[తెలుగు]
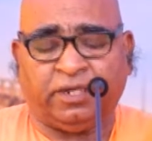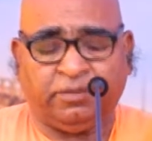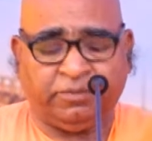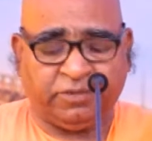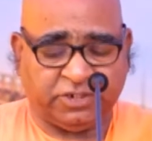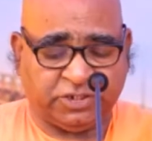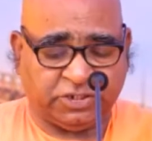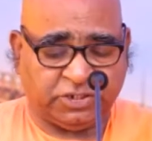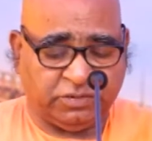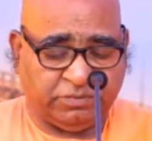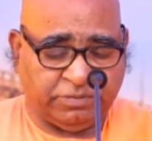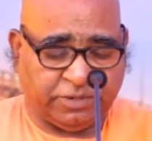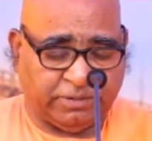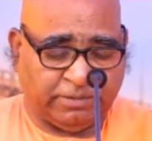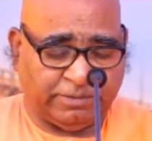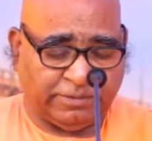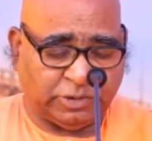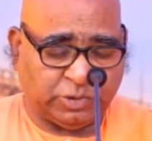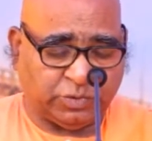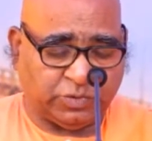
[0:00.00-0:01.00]
రామకృష్ణ
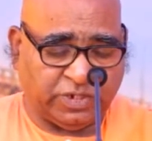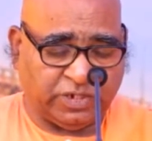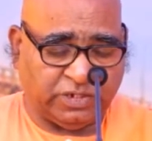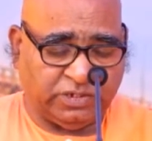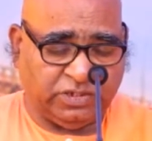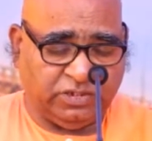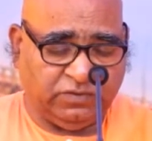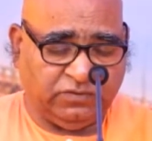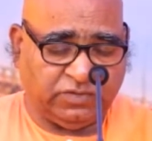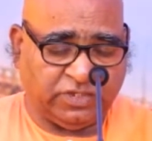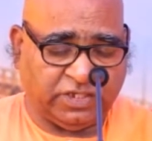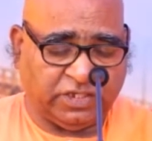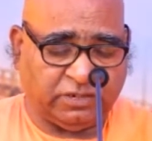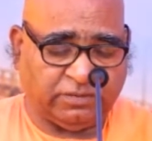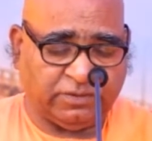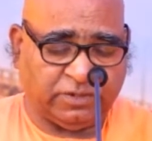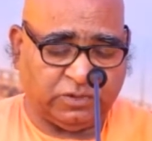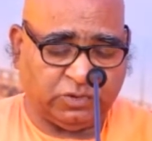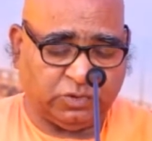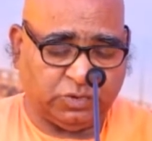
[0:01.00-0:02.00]
పరమహంస వారి
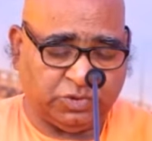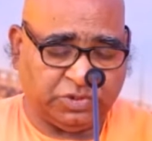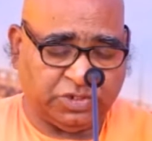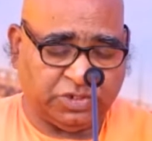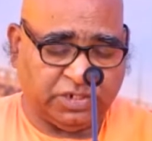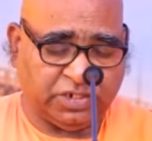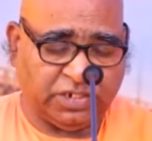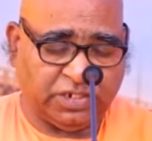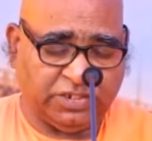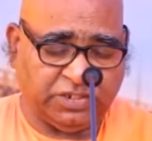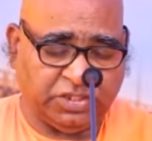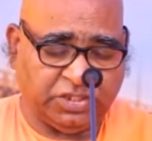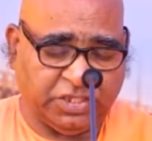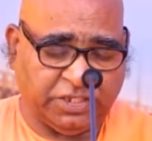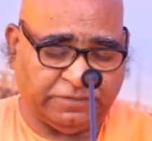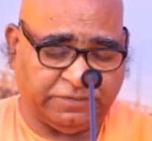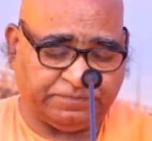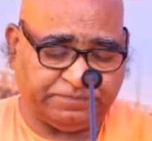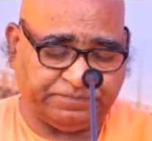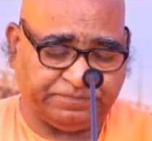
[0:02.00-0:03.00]
జీవితాన్ని మనం
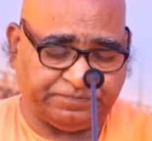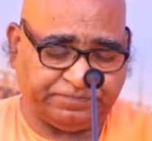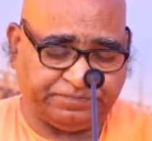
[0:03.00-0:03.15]
చూసినట్లయితే